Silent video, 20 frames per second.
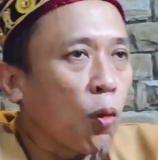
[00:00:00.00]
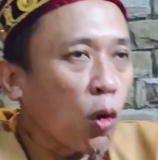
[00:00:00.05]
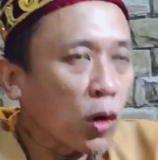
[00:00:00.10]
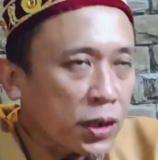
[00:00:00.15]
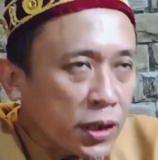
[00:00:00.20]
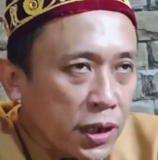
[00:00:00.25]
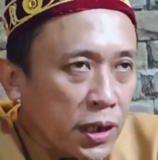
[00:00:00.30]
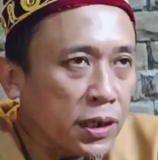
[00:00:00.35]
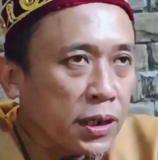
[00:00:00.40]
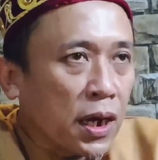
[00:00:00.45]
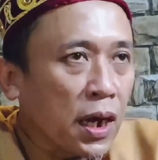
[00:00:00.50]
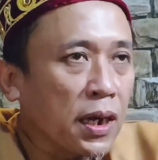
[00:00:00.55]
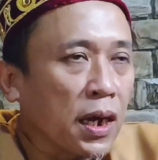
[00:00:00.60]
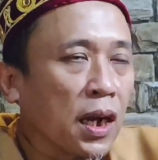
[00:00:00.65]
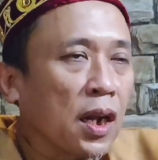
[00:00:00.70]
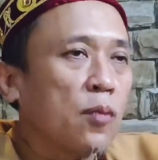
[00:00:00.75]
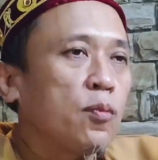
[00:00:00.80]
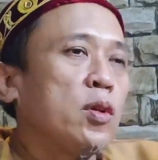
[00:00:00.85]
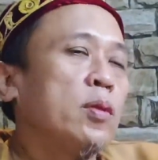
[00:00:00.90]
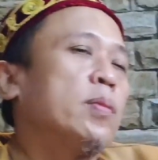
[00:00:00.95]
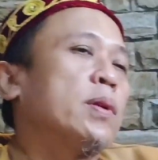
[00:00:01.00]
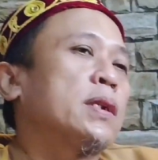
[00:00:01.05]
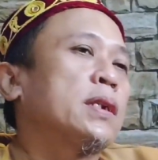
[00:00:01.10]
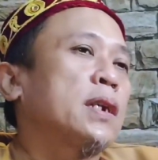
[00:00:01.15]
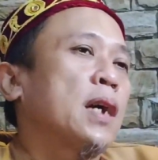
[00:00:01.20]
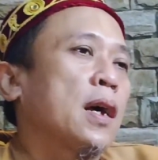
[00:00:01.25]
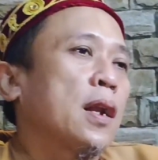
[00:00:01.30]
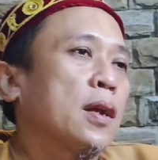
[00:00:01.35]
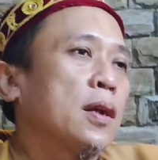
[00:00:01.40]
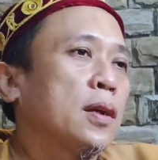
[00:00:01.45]
porsinya yang lebih
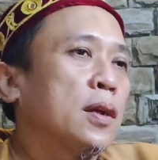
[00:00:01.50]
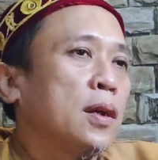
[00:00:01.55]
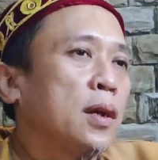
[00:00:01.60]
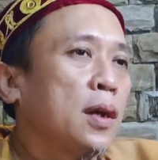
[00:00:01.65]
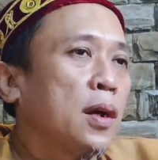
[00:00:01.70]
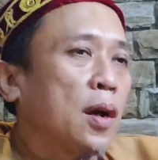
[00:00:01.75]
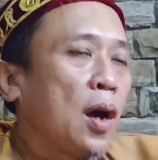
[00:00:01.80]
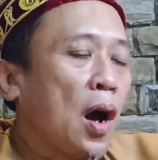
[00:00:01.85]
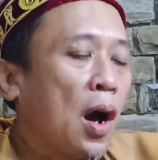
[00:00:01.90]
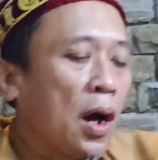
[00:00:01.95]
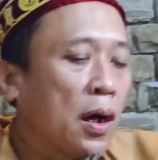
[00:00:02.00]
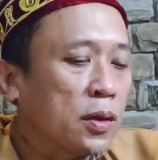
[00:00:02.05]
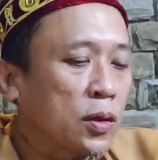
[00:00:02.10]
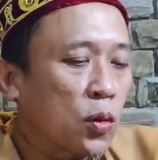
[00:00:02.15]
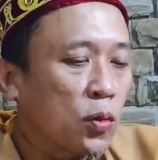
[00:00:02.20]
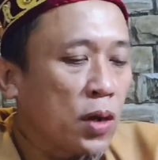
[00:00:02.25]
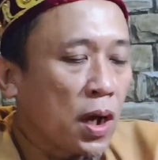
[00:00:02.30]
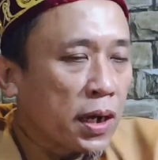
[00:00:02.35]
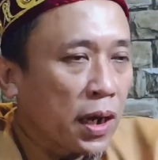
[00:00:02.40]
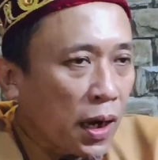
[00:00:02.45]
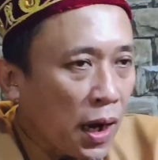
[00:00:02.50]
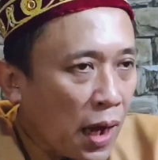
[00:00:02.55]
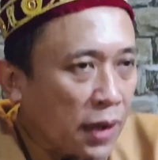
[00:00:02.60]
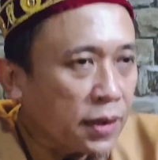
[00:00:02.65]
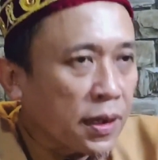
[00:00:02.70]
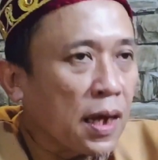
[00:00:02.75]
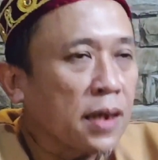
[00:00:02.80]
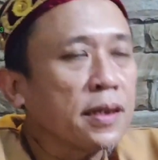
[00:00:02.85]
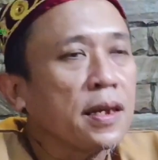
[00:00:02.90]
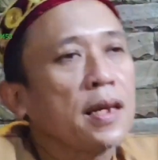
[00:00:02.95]
besar, atau dari
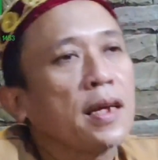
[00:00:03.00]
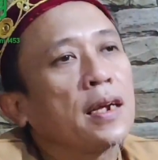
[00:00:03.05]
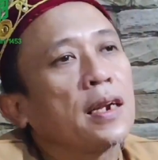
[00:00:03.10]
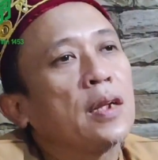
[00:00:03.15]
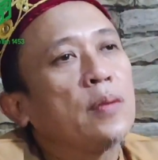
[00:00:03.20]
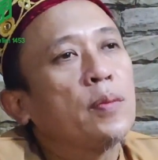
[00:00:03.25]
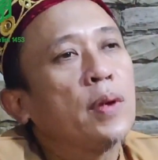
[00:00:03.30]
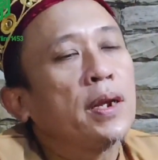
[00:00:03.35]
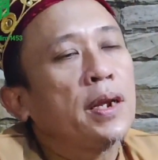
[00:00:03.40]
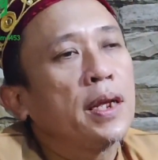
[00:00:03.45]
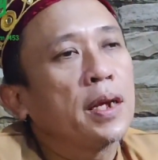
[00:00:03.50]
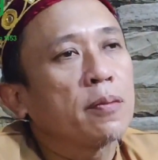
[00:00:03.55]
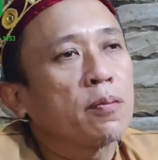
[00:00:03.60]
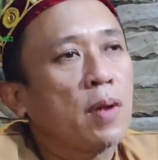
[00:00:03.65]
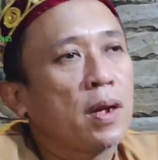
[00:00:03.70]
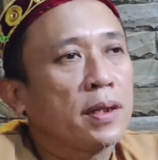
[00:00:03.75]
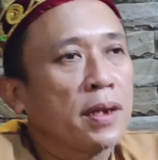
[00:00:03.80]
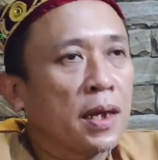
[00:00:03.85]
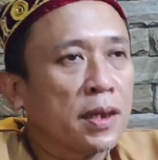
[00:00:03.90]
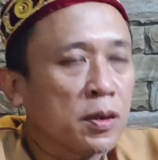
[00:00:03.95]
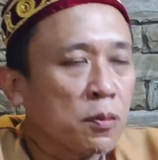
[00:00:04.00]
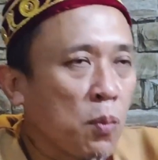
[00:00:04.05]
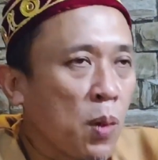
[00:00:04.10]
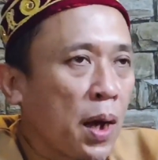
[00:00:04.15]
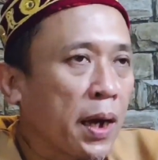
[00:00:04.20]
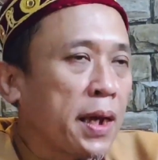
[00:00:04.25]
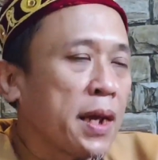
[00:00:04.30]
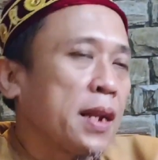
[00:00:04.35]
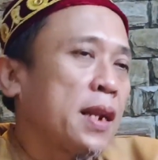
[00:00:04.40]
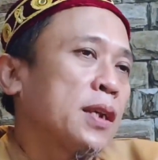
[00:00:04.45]
rasanya yang lebih nikmat dan
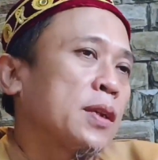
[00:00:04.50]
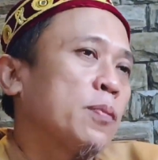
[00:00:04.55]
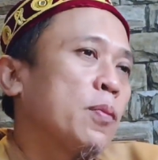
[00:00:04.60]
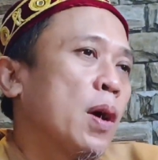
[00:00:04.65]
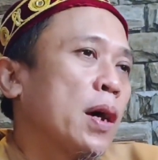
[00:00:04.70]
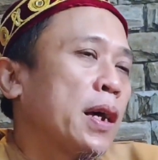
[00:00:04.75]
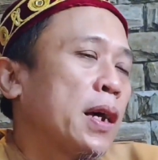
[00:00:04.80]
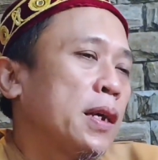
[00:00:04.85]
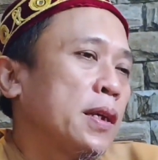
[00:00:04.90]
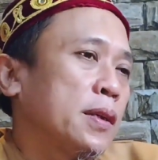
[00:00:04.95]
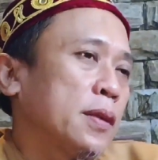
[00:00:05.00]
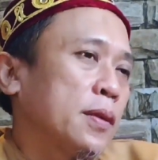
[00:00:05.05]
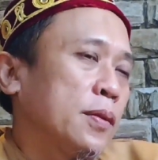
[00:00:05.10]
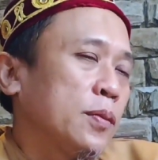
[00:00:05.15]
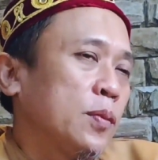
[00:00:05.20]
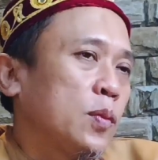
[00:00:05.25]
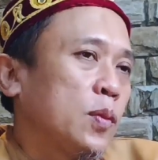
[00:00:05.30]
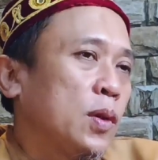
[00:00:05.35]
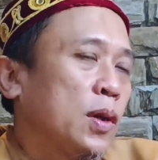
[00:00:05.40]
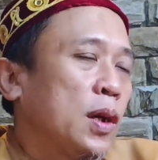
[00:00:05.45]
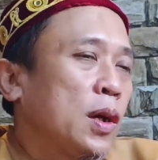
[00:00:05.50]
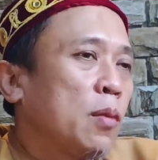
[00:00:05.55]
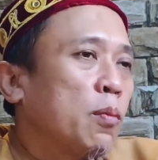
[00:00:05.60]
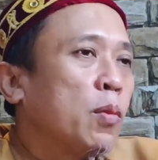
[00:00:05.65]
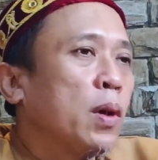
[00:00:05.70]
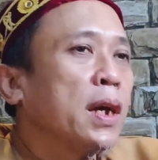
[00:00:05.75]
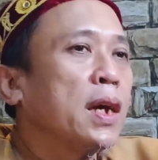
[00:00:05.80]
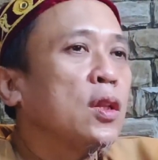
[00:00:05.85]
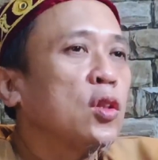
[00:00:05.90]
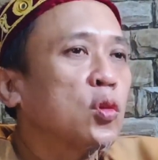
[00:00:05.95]
sebagainya dan sebagainya.
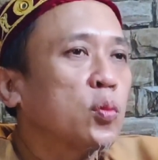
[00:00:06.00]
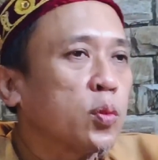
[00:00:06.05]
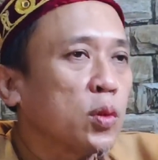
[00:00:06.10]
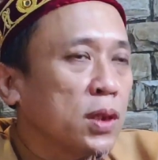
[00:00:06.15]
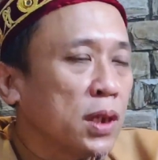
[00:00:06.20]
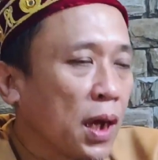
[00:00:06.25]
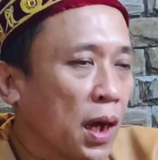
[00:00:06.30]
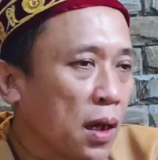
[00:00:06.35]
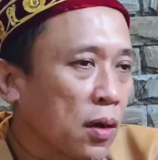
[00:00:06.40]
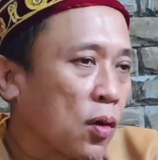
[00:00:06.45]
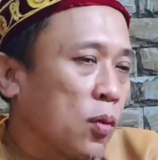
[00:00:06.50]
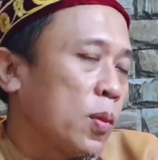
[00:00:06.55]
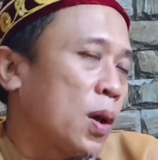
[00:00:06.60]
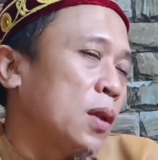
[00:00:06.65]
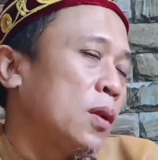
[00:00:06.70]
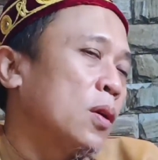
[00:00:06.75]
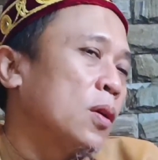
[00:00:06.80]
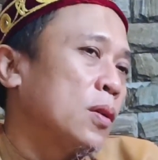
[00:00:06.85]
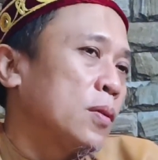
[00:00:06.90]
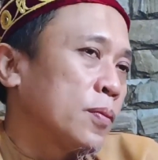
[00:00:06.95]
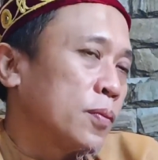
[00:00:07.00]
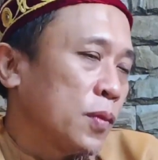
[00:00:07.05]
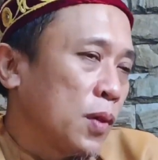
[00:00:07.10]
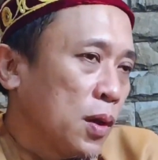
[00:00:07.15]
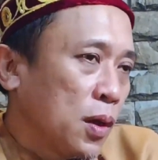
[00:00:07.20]
Begitupun dengan Ramadan